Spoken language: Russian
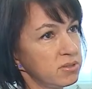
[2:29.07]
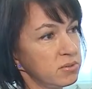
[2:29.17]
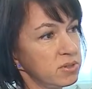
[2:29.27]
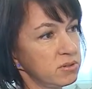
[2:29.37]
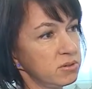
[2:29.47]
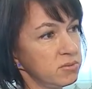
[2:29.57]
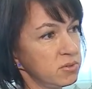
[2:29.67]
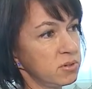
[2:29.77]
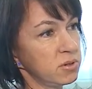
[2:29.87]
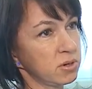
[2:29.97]
Связь не
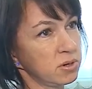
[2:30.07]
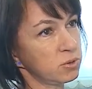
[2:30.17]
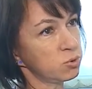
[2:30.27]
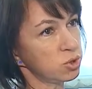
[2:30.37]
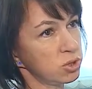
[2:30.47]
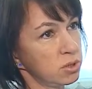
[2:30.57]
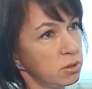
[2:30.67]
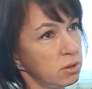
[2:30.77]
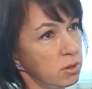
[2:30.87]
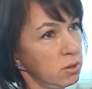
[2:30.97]
всегда
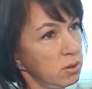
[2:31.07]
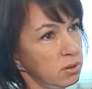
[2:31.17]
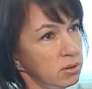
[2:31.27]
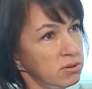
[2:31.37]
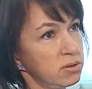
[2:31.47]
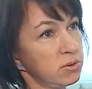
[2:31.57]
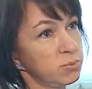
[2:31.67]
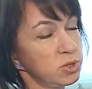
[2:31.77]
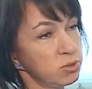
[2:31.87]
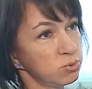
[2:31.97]
хорошая где-то
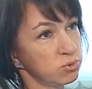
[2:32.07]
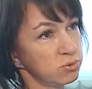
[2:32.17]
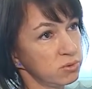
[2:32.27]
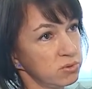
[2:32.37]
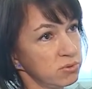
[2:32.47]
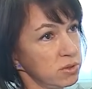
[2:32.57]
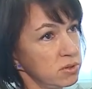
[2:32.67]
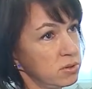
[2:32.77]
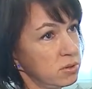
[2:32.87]
вообще отсутствует связь.